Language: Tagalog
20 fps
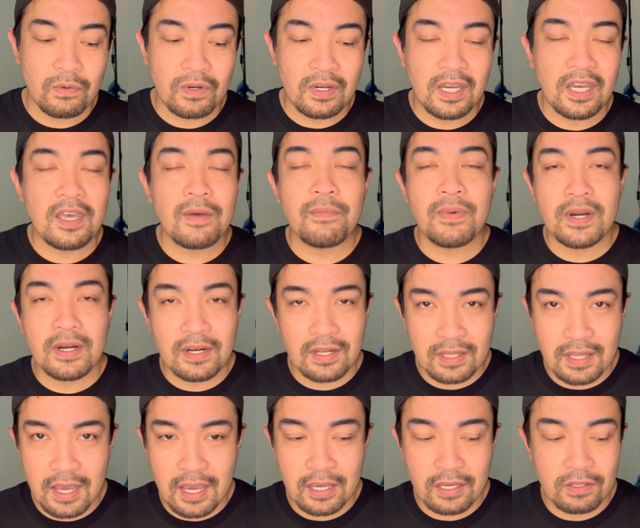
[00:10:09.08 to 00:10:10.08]
kiber na
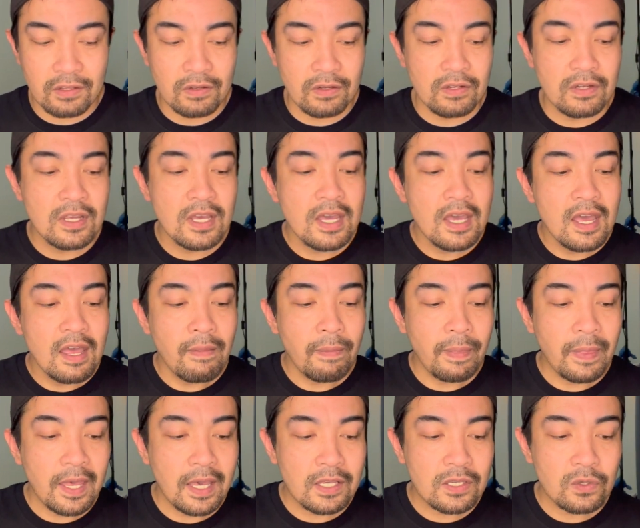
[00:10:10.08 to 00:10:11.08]
tayo ito.
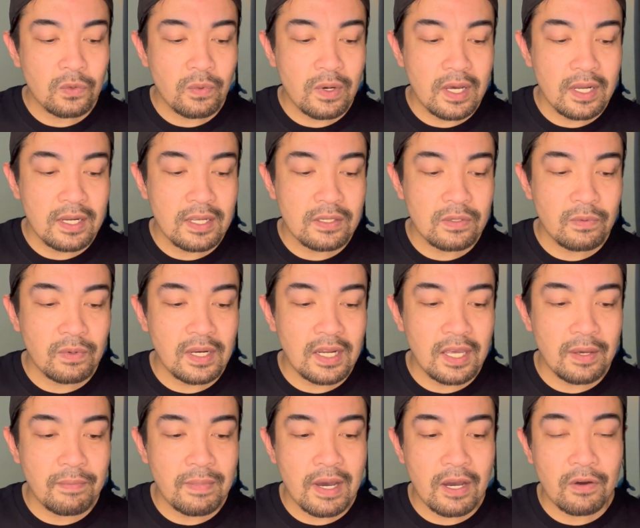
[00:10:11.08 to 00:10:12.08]
Next one is
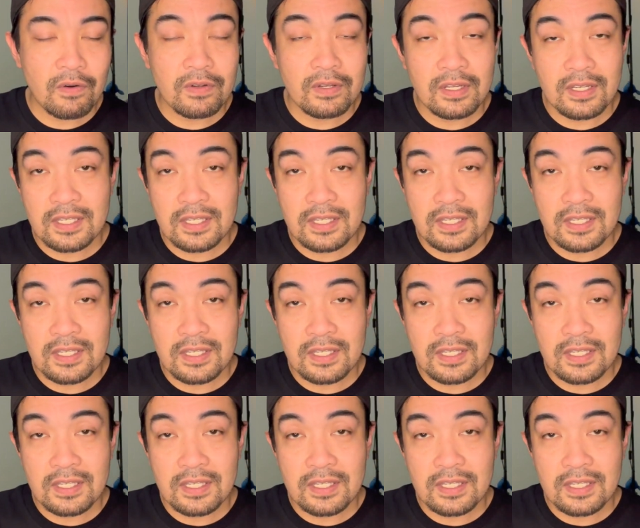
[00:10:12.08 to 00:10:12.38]
wala iba kundi